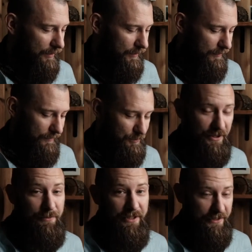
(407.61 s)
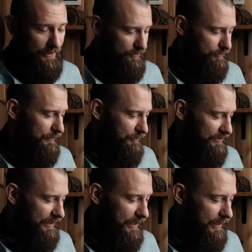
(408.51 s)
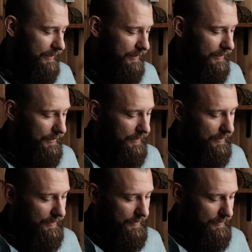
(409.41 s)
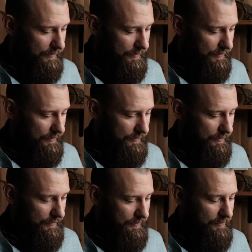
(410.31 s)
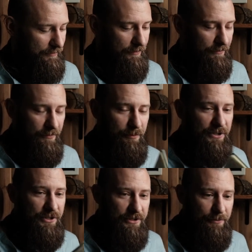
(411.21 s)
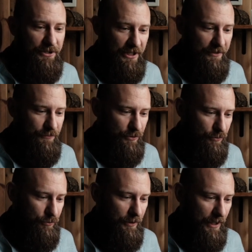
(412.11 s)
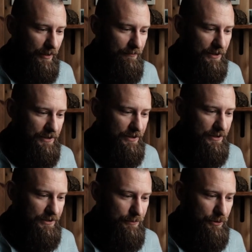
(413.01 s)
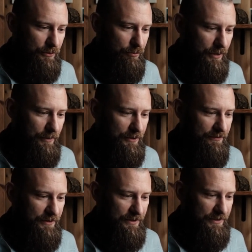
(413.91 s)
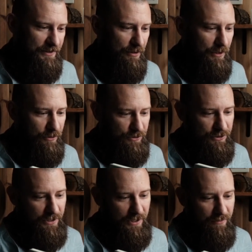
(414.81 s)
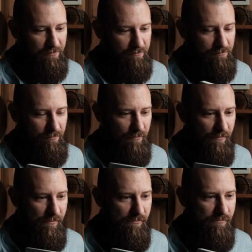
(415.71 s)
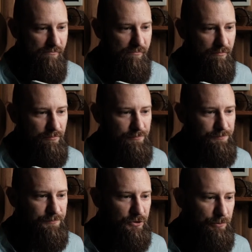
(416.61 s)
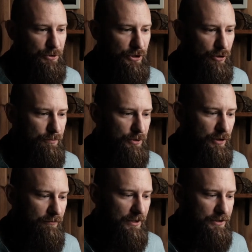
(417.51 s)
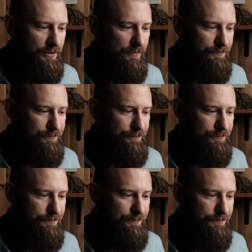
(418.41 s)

E, przynajmniej ja tak rozumiem to zadanie. E, I wybierzcie sobie czas w ciągu dnia. Ważne jest, żeby to była mniej więcej stała godzina, mm, żeby nie kombinować,